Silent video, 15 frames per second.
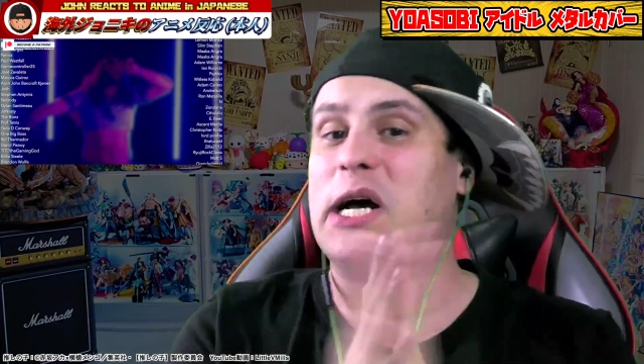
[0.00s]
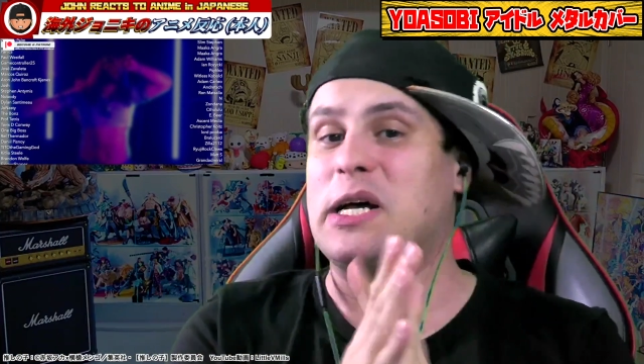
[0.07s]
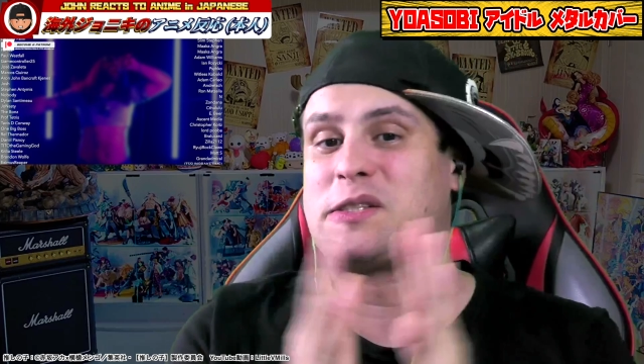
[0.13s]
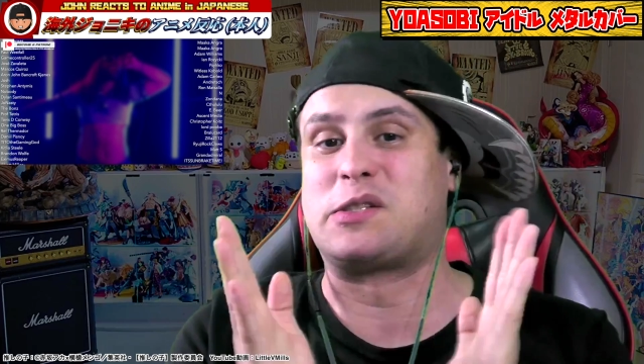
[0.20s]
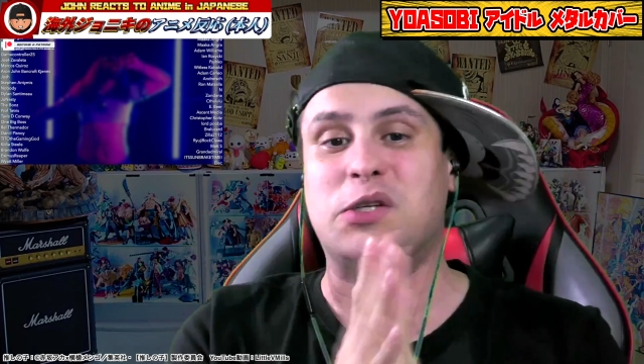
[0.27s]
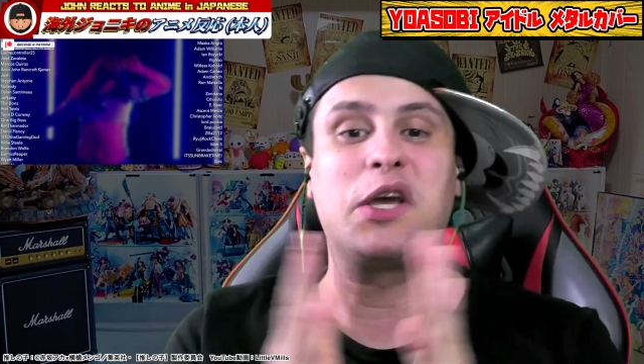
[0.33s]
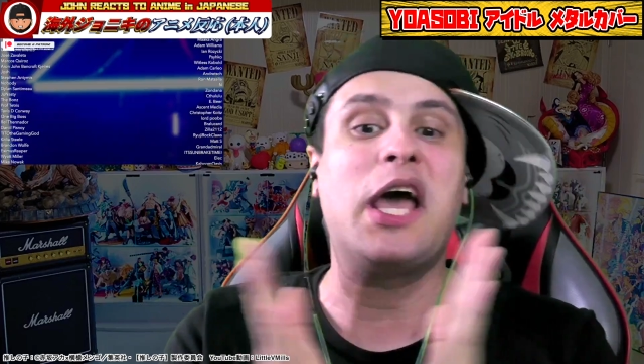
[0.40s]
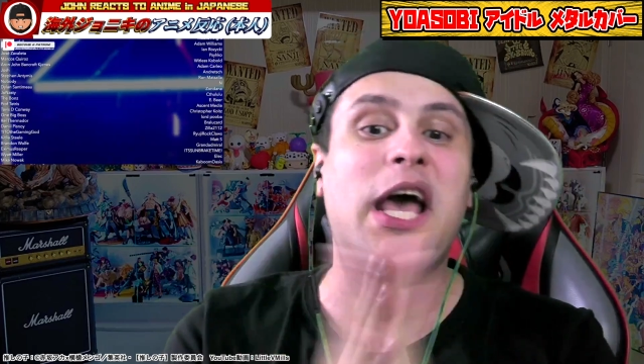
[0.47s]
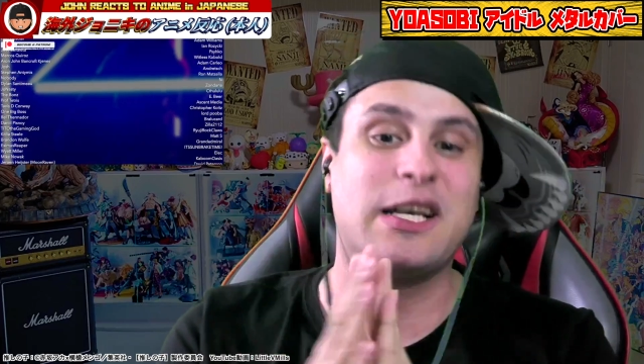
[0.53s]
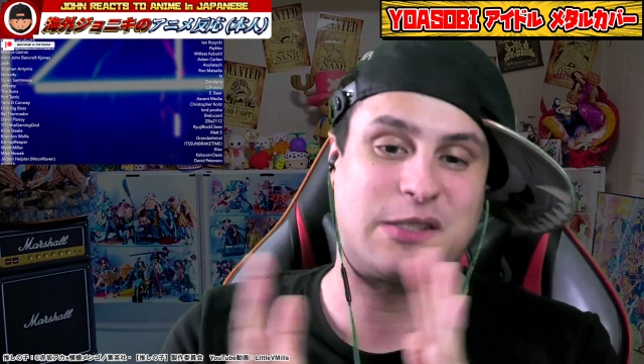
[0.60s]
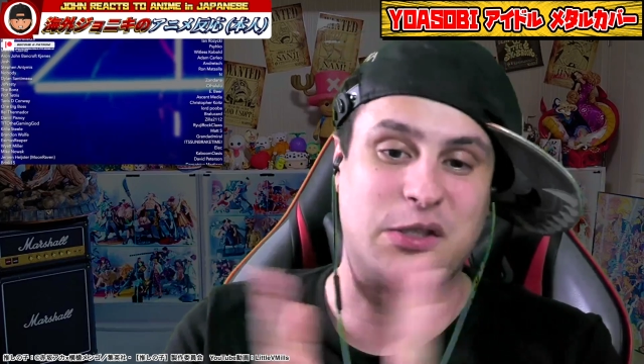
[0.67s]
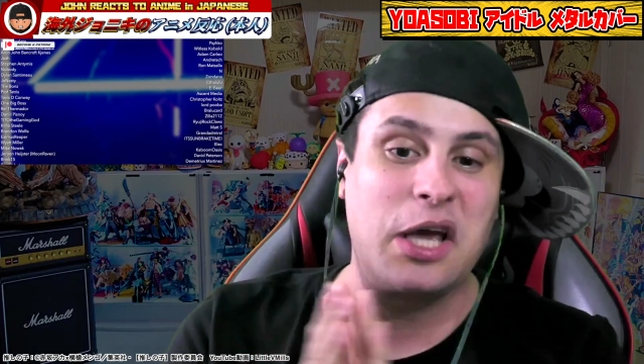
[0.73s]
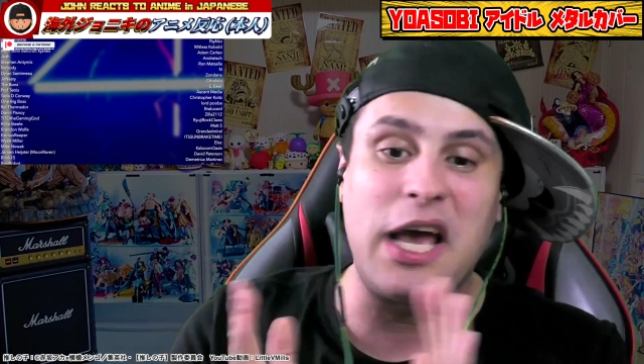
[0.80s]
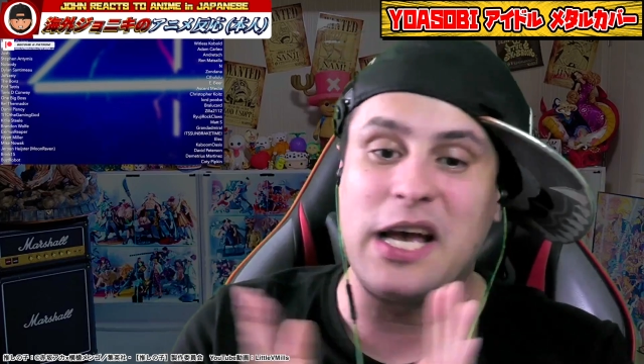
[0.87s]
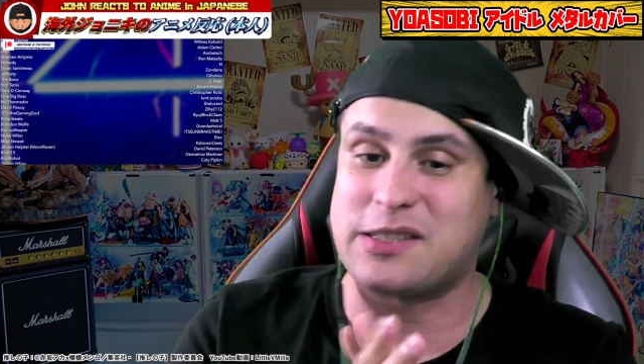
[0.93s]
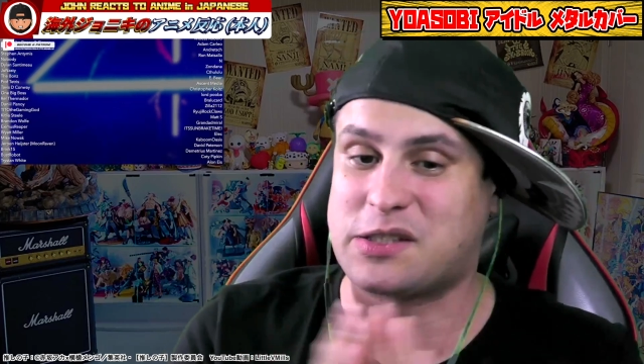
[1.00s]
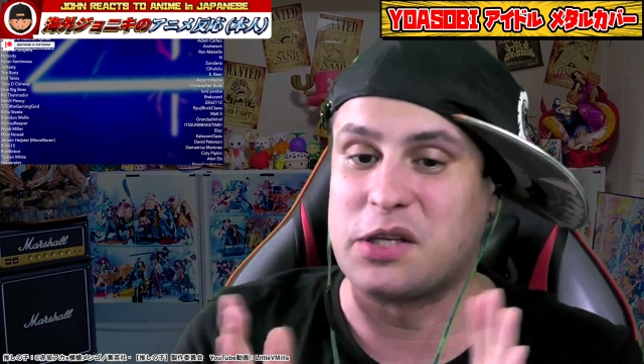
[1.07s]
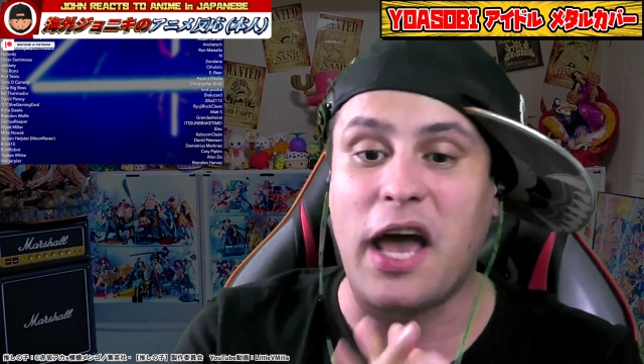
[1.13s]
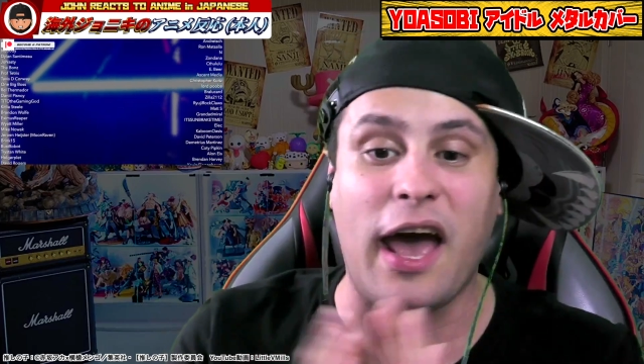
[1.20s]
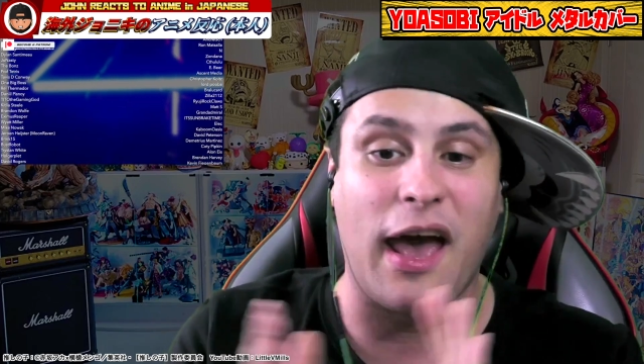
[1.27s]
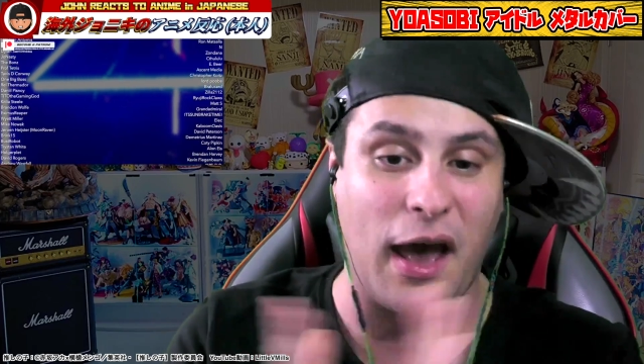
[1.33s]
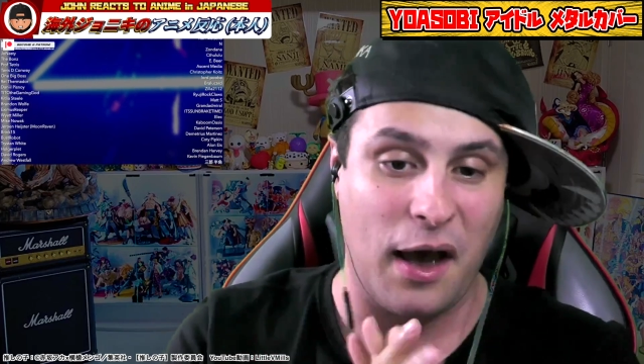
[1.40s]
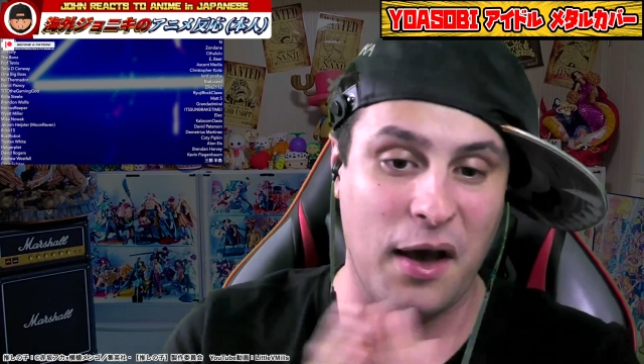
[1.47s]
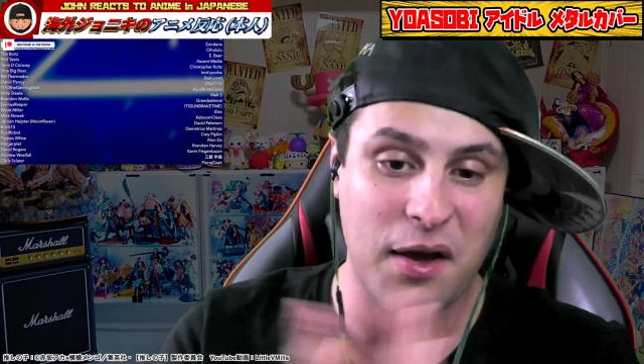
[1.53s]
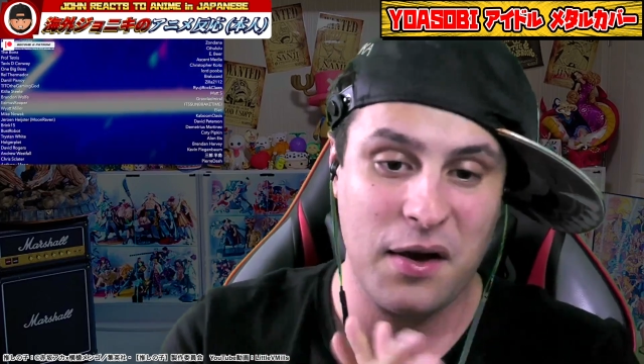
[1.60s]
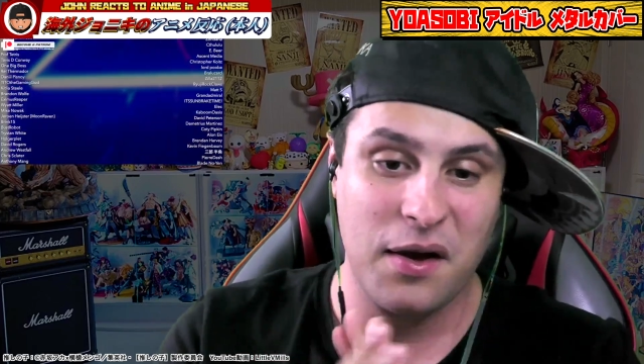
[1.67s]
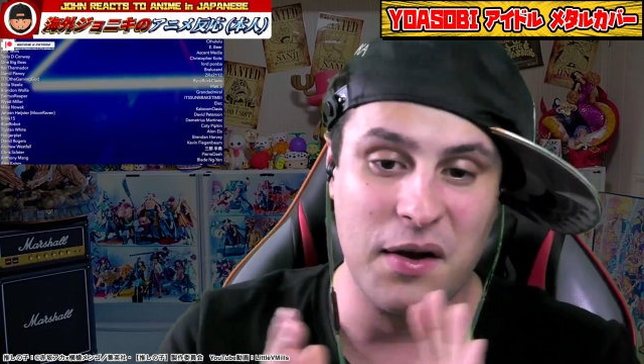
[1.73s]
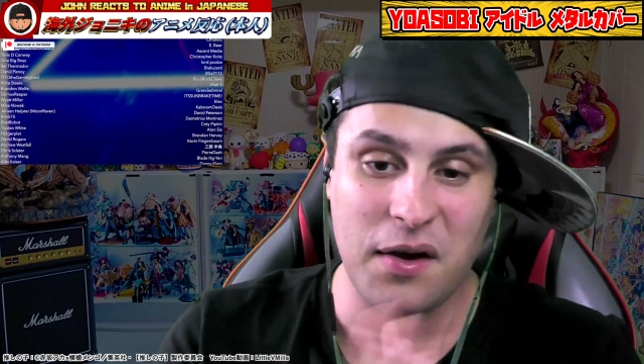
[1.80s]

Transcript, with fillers: じゃんすげえすげえすげえ